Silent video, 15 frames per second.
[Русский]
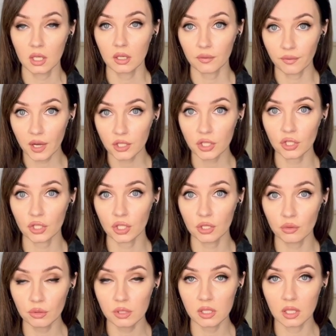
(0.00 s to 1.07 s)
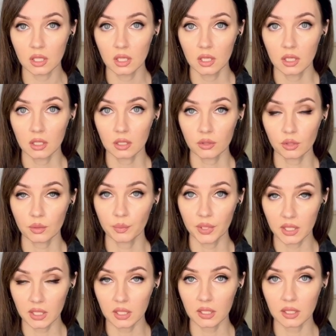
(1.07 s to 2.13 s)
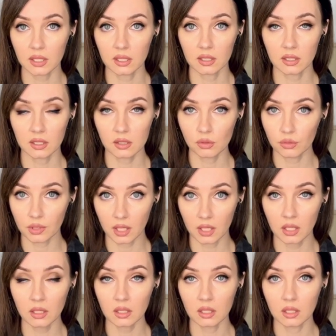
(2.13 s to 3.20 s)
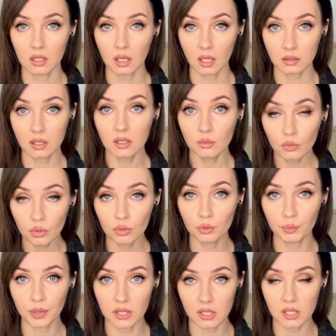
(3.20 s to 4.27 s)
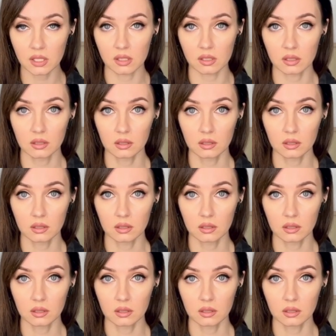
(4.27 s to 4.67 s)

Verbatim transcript: Ваши же люди, которые приехали из Украины, они не могут платить.